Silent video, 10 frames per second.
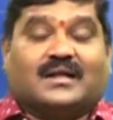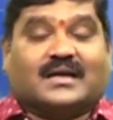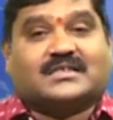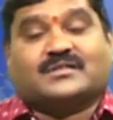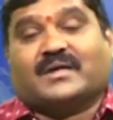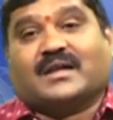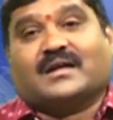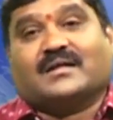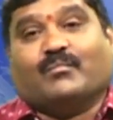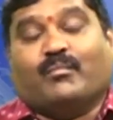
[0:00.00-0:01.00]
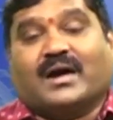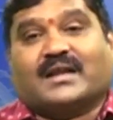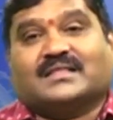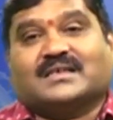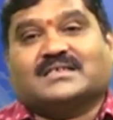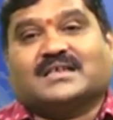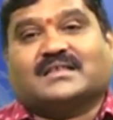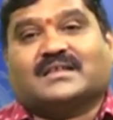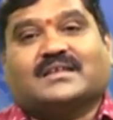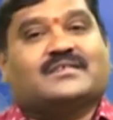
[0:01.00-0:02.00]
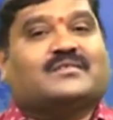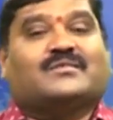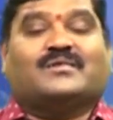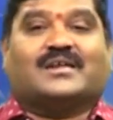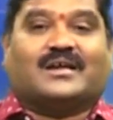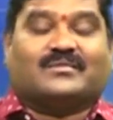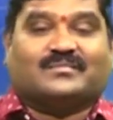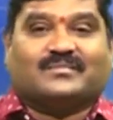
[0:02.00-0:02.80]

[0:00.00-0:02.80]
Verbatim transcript: లక్ష్మణ భరత శత్రుఘ్నులు ఉంటారు